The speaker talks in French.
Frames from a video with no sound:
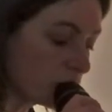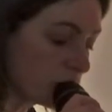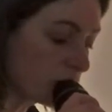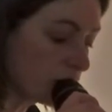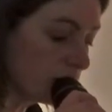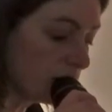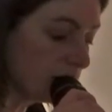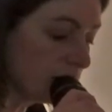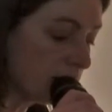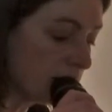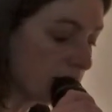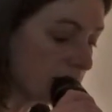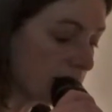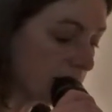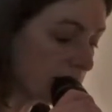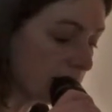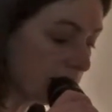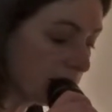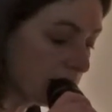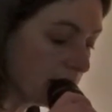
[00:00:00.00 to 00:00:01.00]
d'un
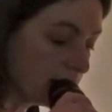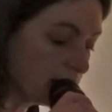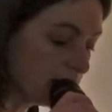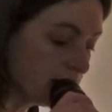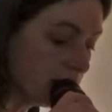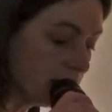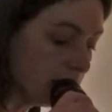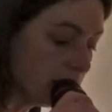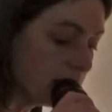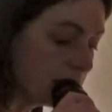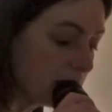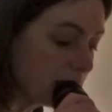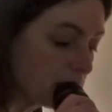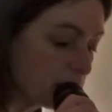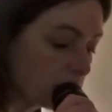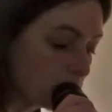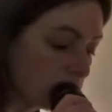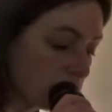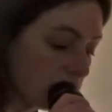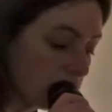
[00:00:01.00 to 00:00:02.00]
city-stade et la
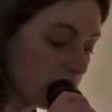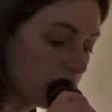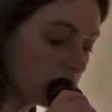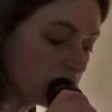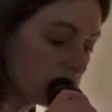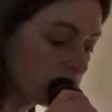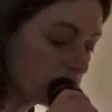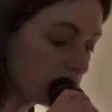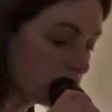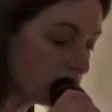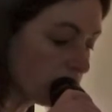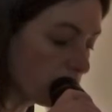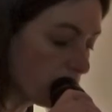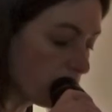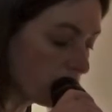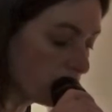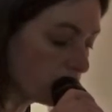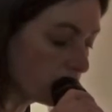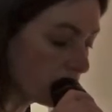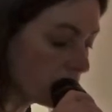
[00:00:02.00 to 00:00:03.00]
délimitation d'une aire de jeu pour
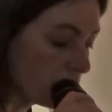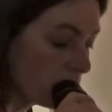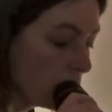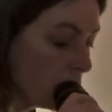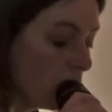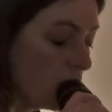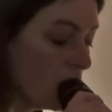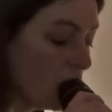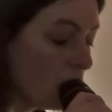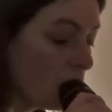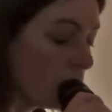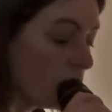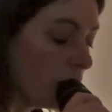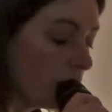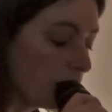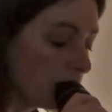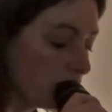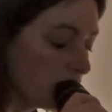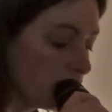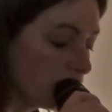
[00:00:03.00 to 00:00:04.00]
enfants ont
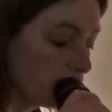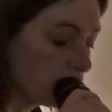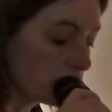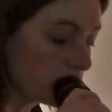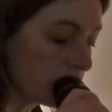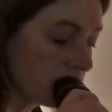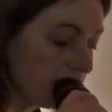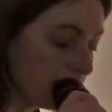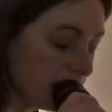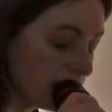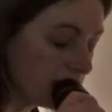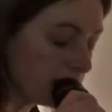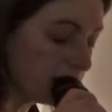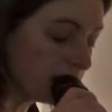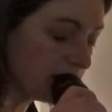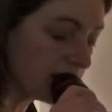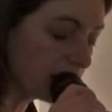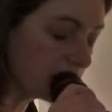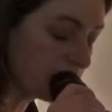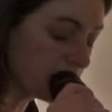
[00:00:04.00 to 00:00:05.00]
institutionnalisé
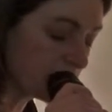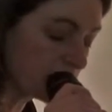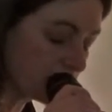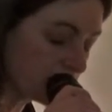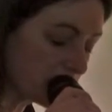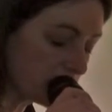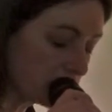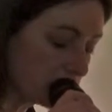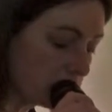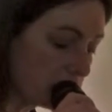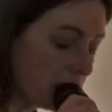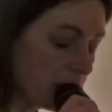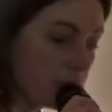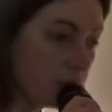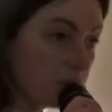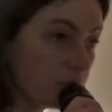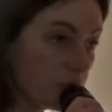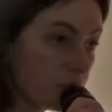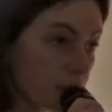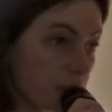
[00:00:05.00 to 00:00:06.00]
des espaces masculins
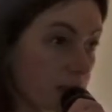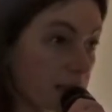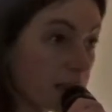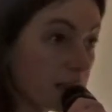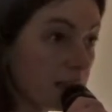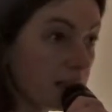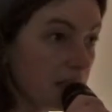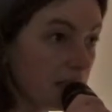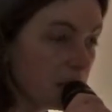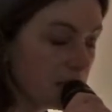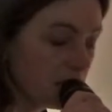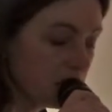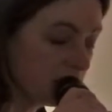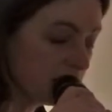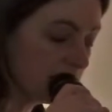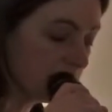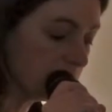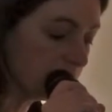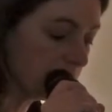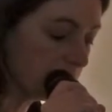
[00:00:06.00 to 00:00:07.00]
et féminins
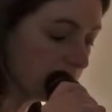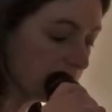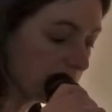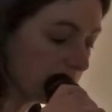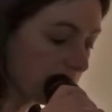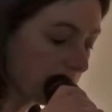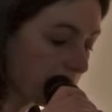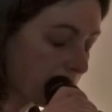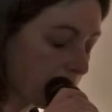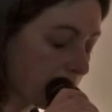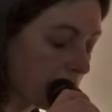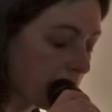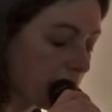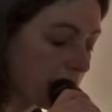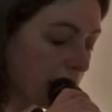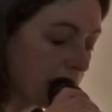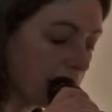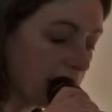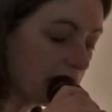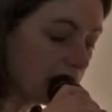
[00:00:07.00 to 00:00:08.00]
légitimes
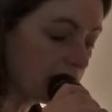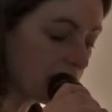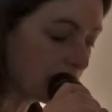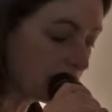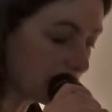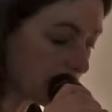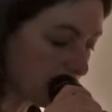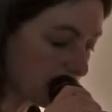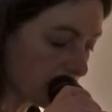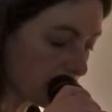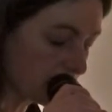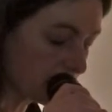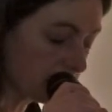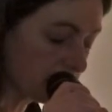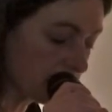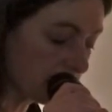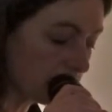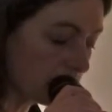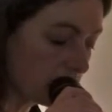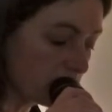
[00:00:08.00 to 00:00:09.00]
les femmes traversent
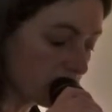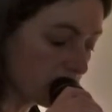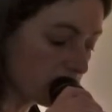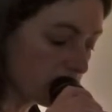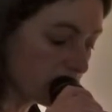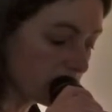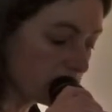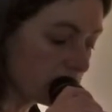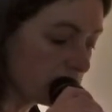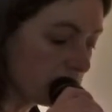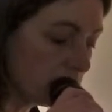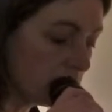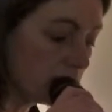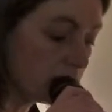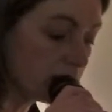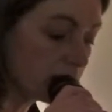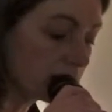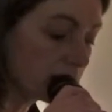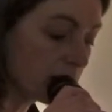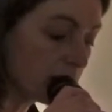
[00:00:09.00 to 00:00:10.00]
peu les zones masculines
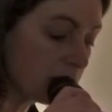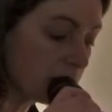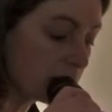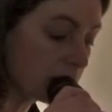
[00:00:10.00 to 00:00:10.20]
parce qu'elles